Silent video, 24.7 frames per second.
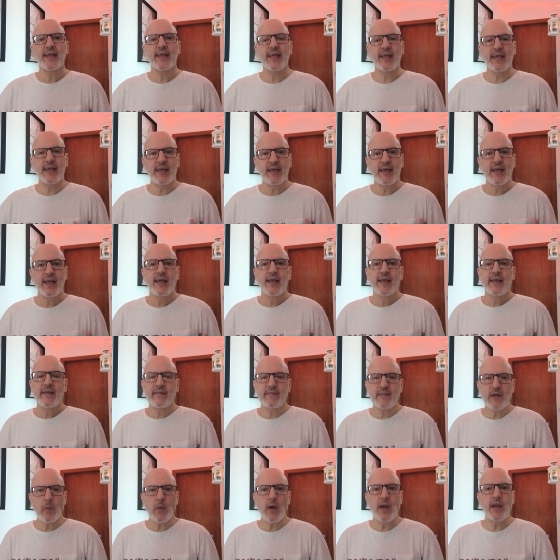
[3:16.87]
que
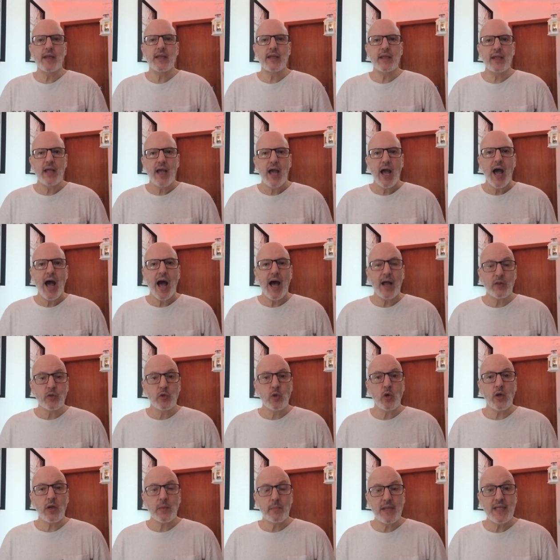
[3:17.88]
estão ali
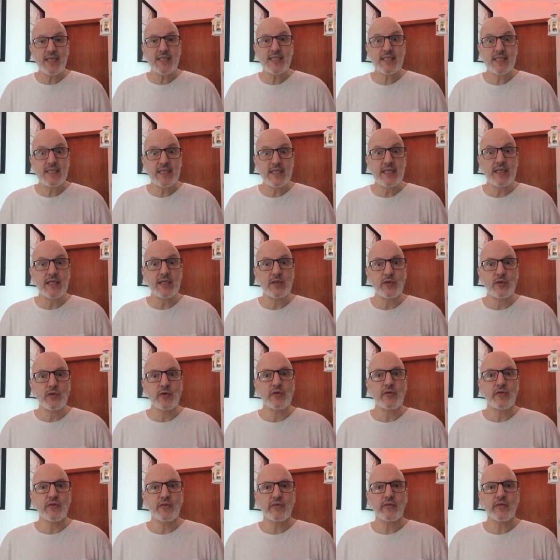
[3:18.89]

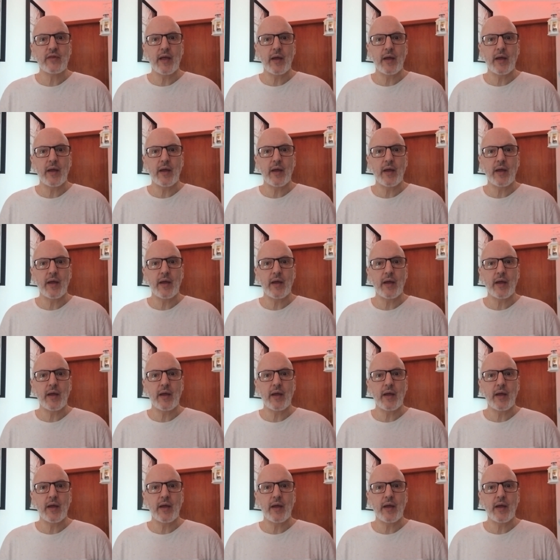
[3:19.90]
adormecidos.